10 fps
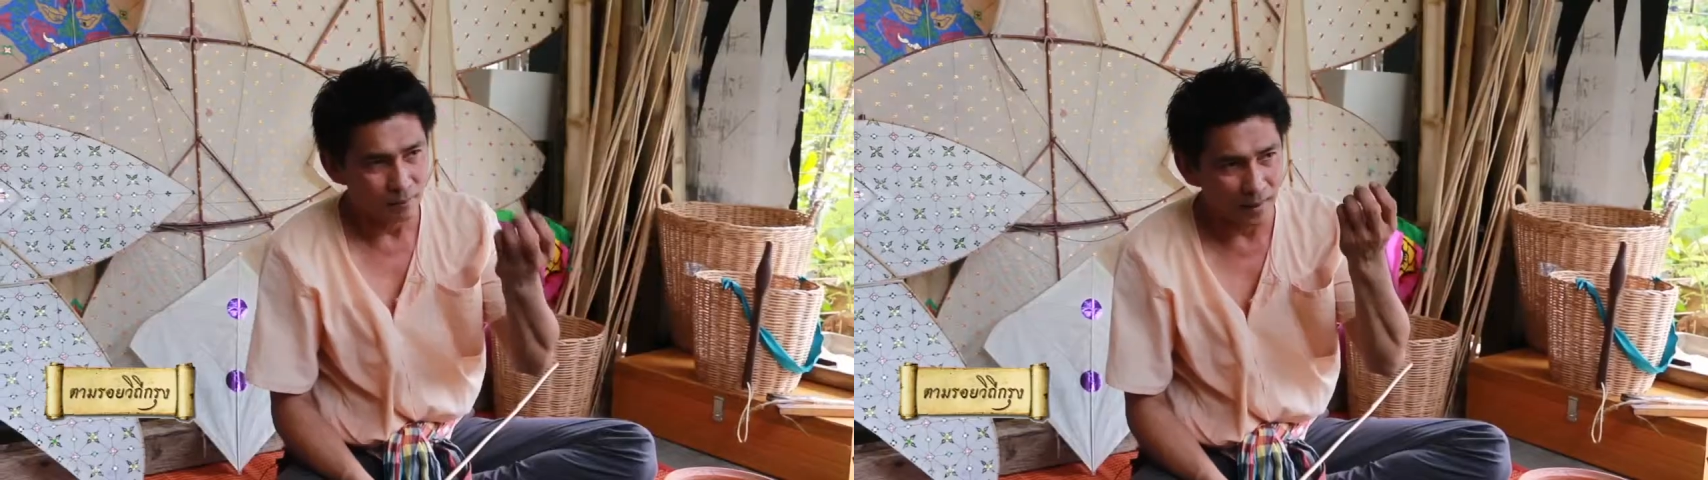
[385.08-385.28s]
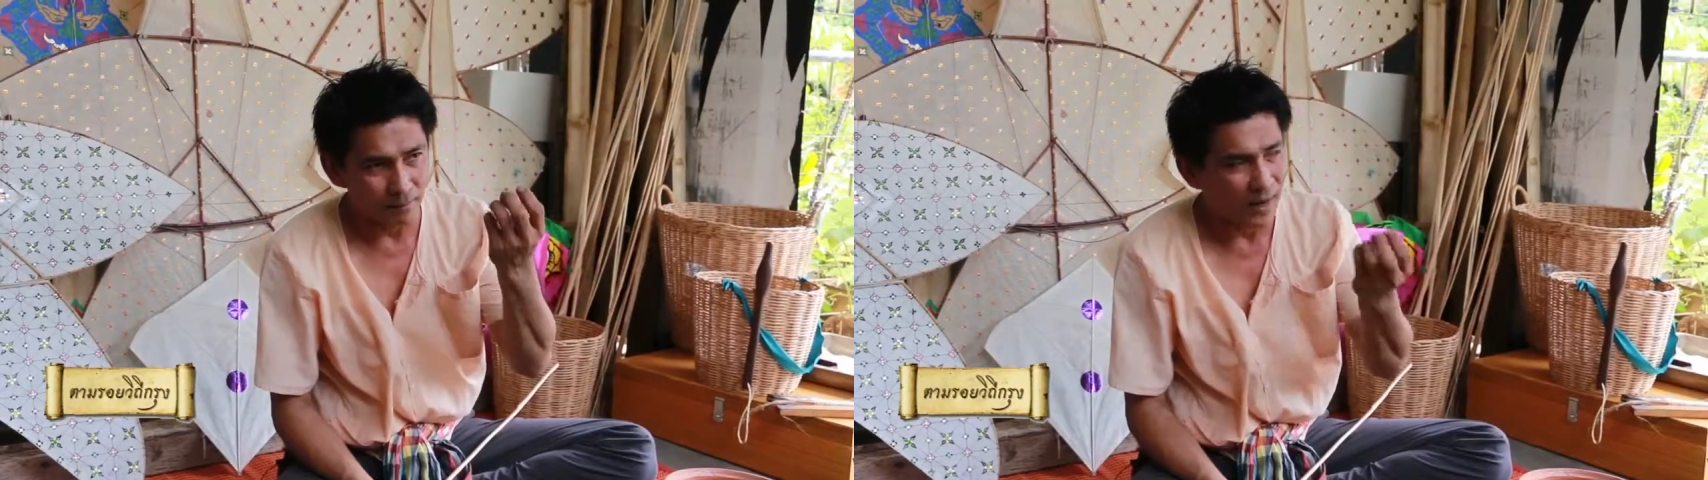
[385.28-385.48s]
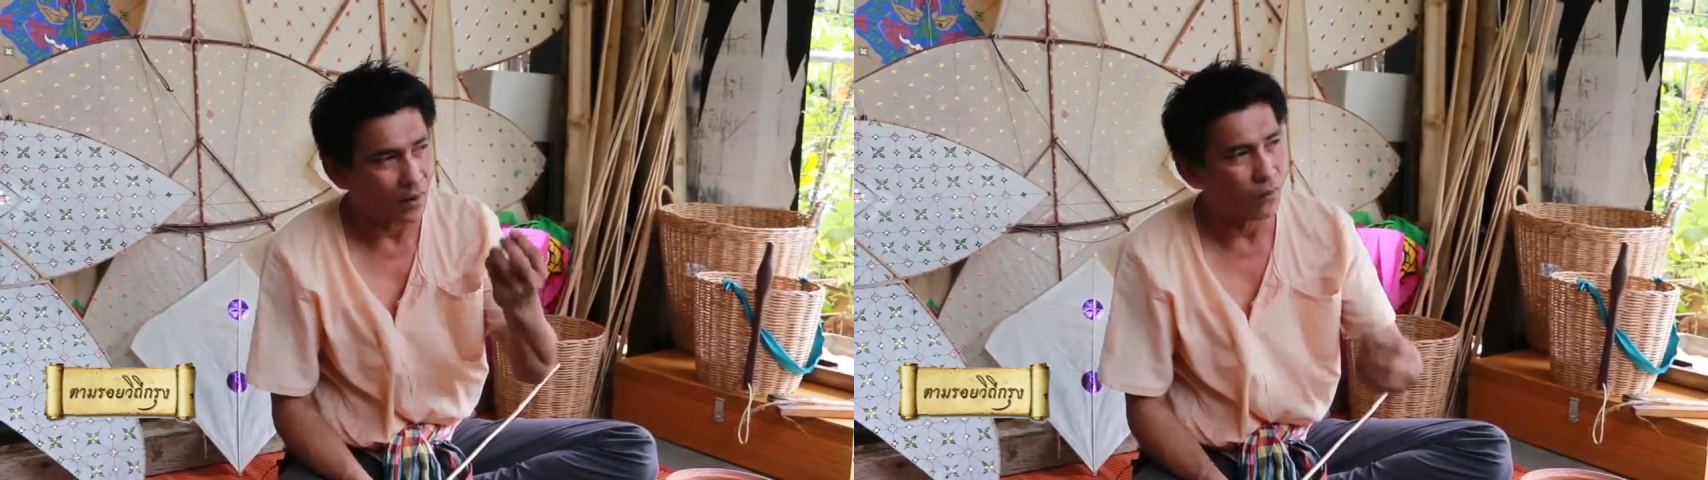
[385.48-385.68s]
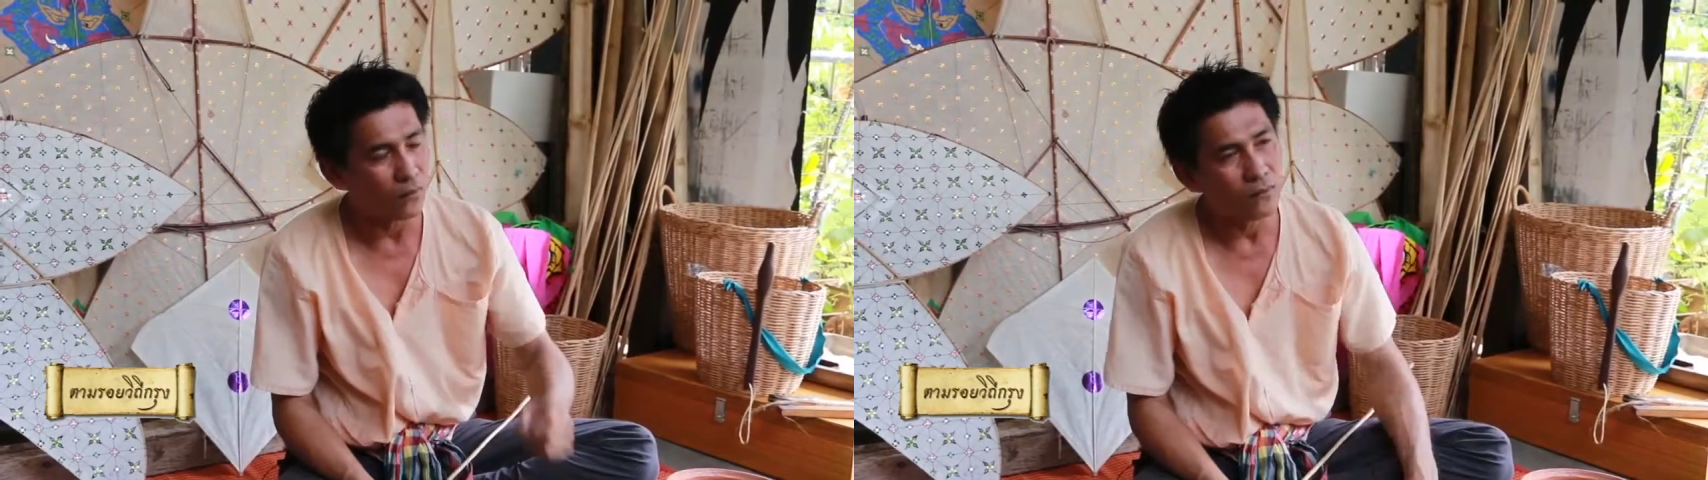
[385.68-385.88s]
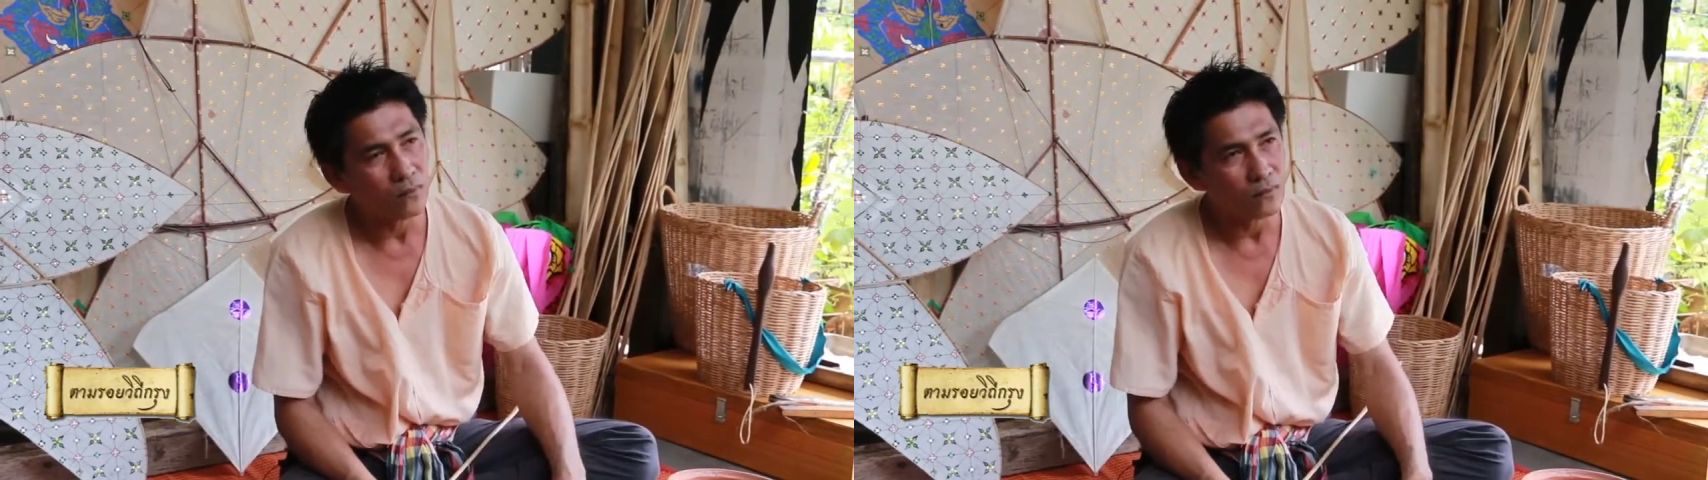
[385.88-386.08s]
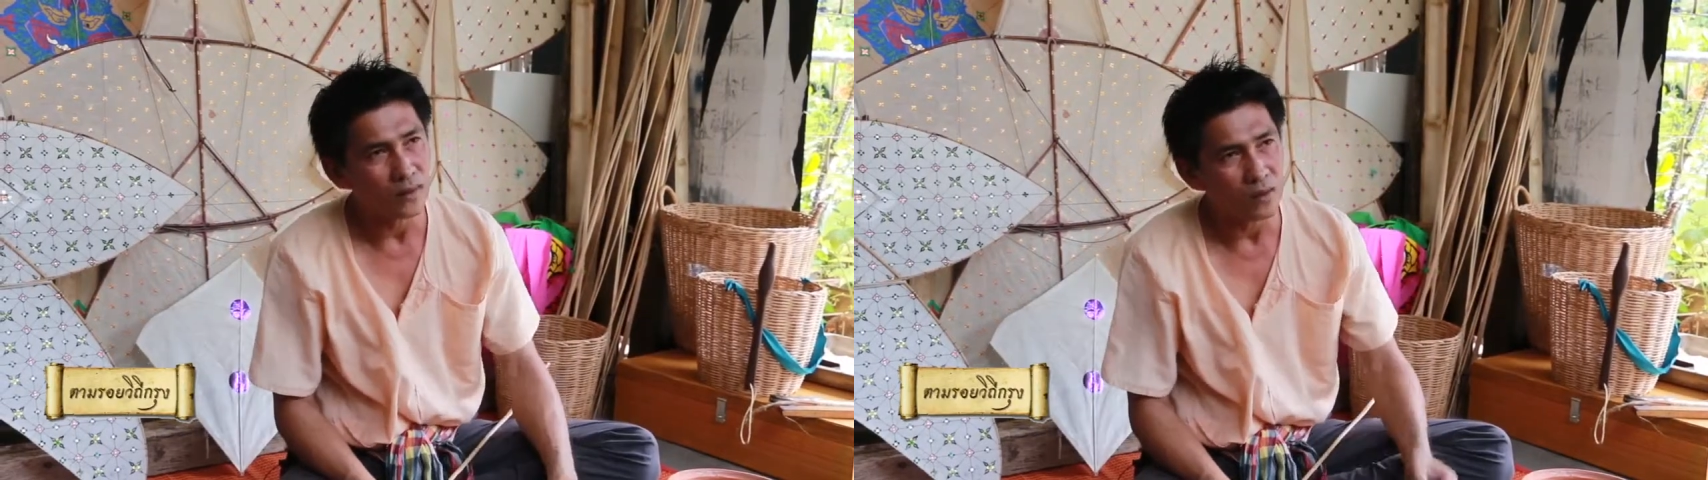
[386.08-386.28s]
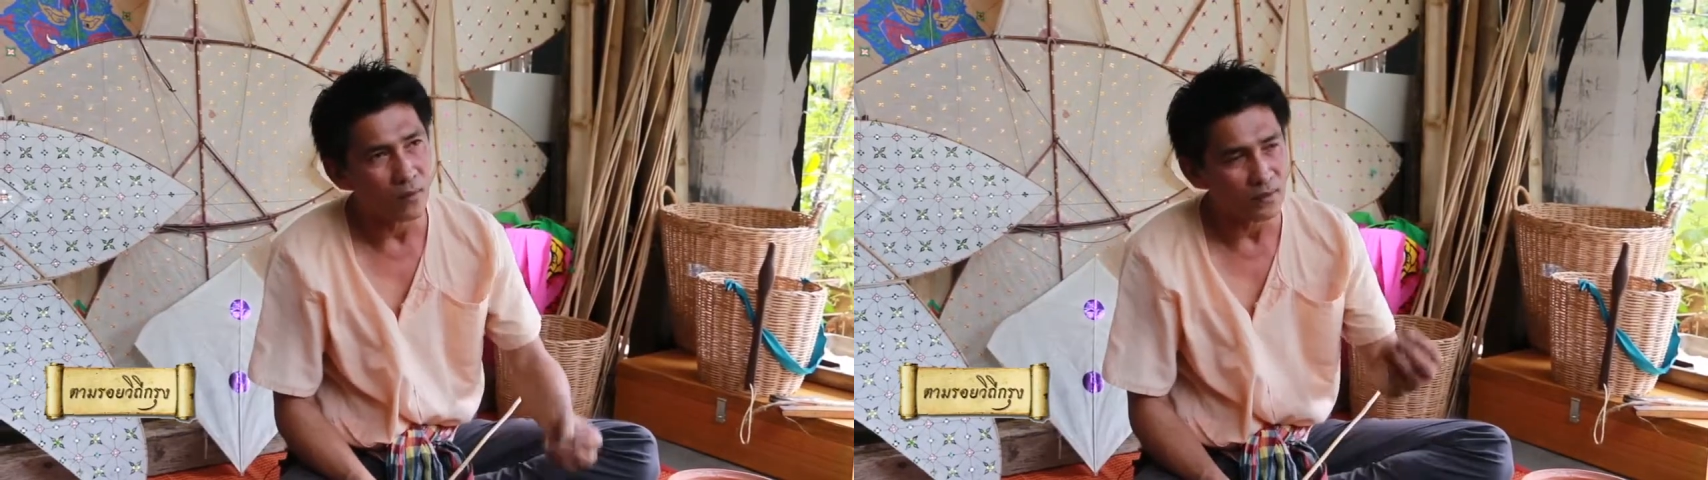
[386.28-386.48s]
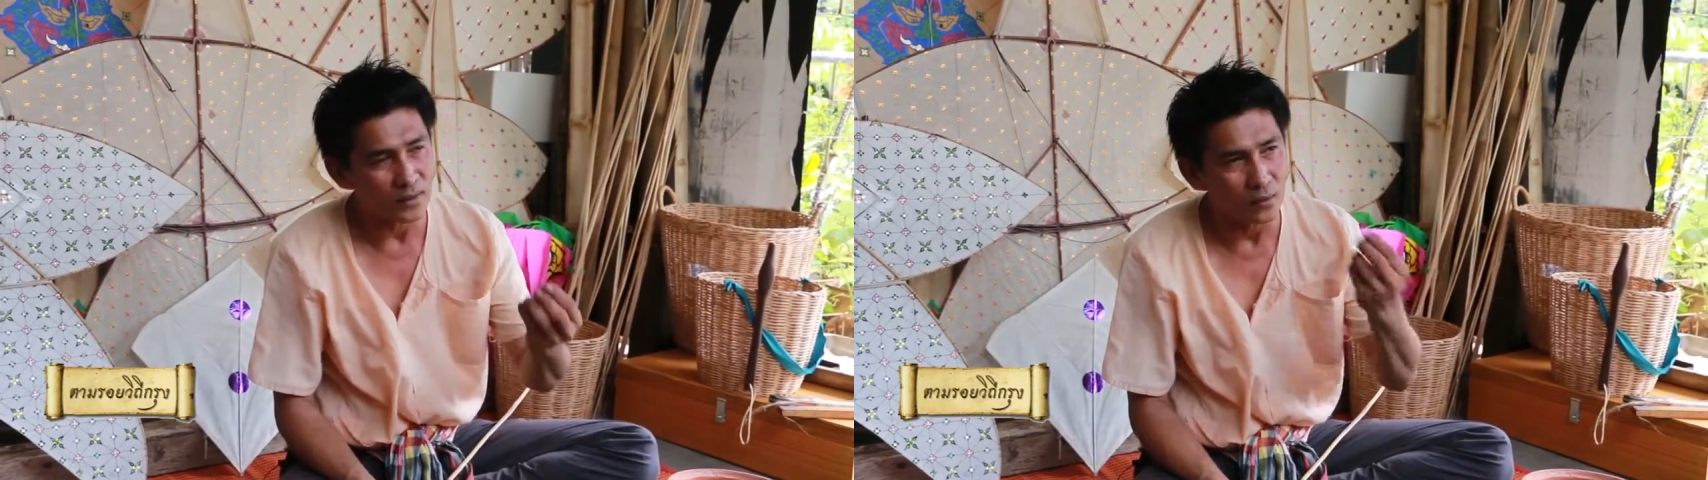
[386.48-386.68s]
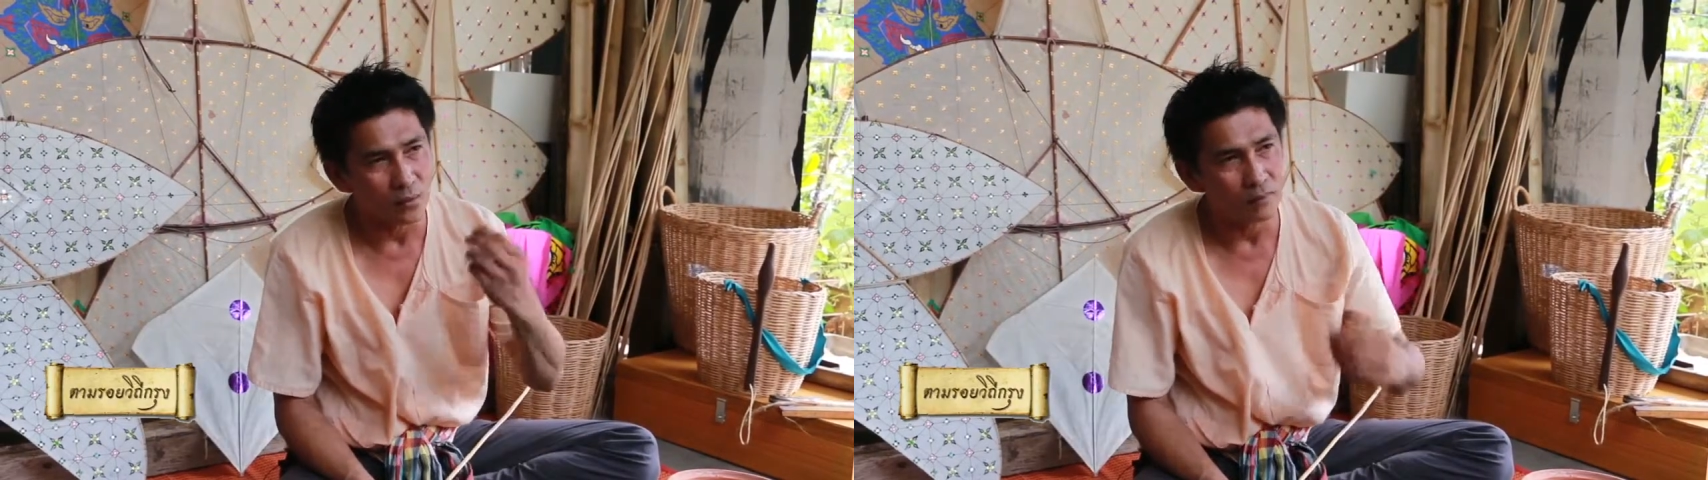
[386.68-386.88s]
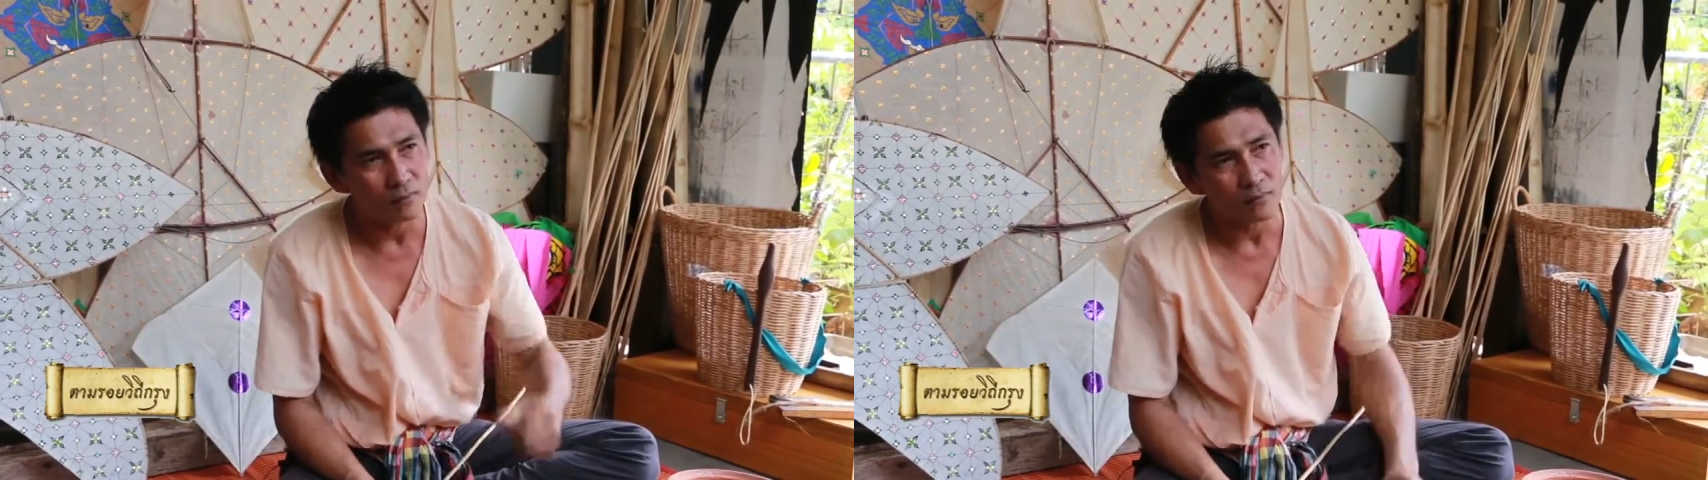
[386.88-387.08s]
ปักเป้า แล้วก็ว่าวอีลุ้ม